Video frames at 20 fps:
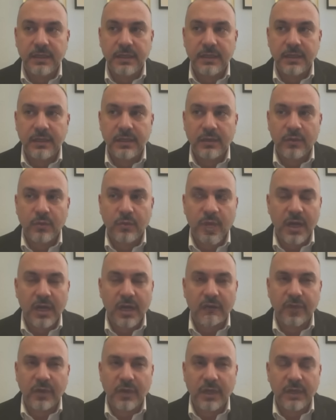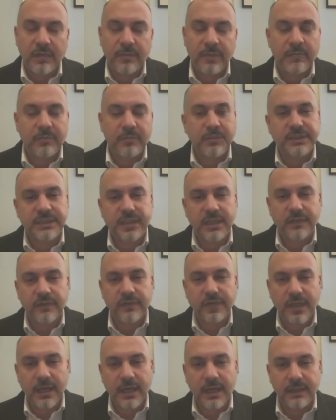وقفوا على باب وصار
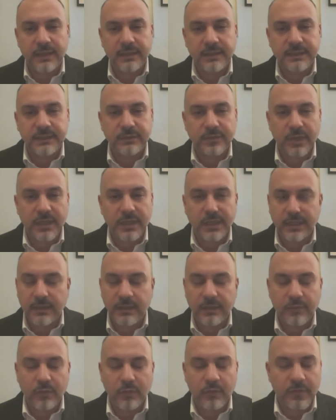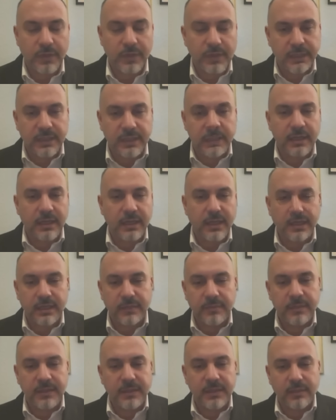في حديث يعني كثير
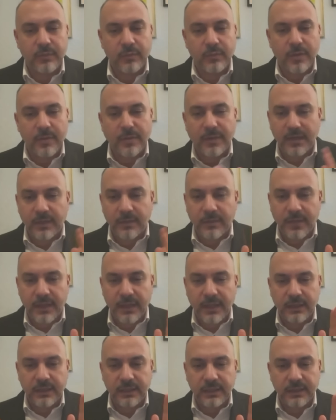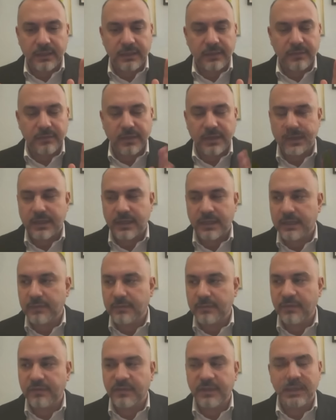قريبين الابواب على بعض انت ما يعني
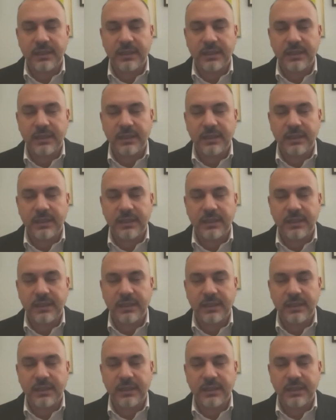ما في